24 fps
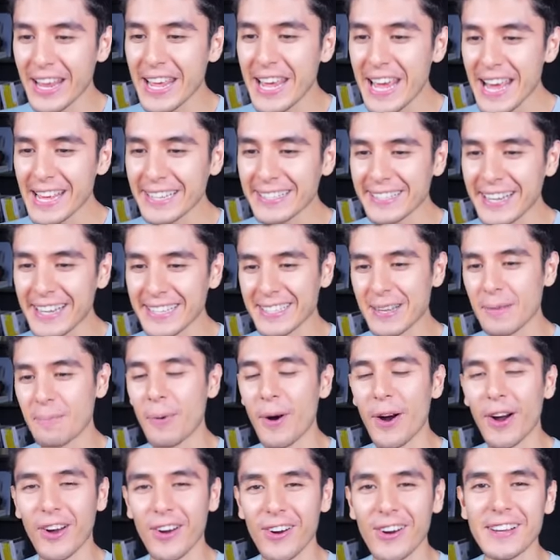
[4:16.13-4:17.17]
Y es que hace
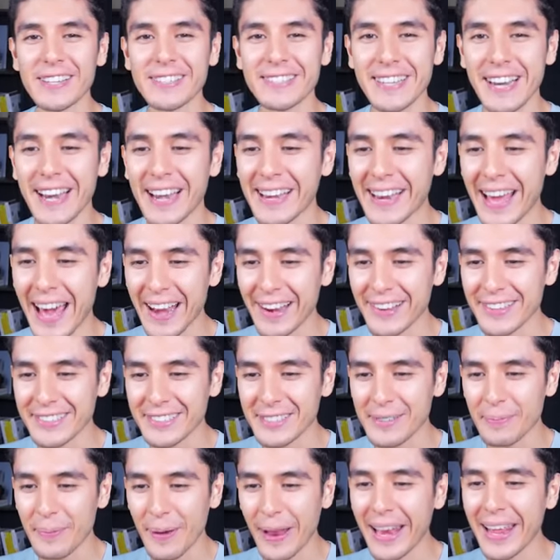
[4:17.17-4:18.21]
poco estrenaron
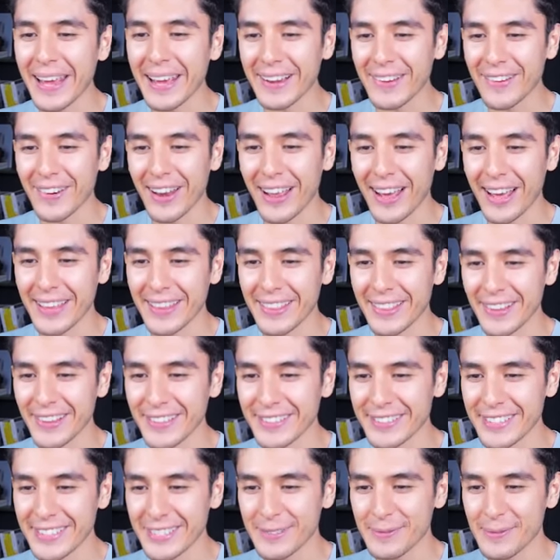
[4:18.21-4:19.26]
su película.
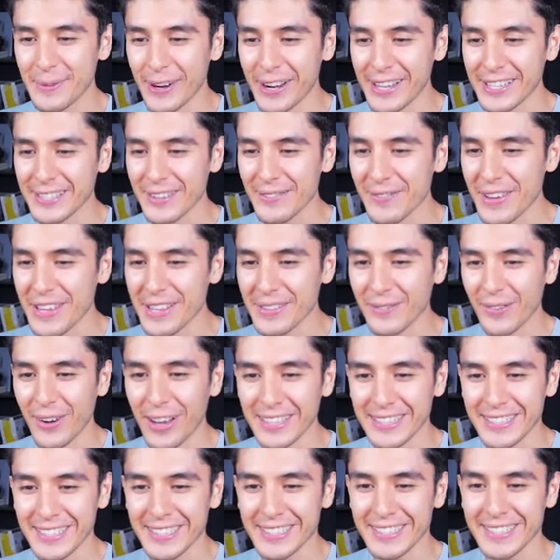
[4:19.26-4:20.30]
Entonces, por eso mismo
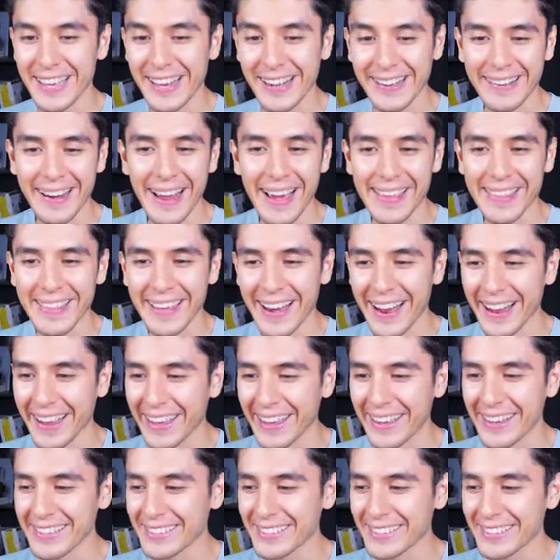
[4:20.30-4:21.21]
es que está Rider aquí.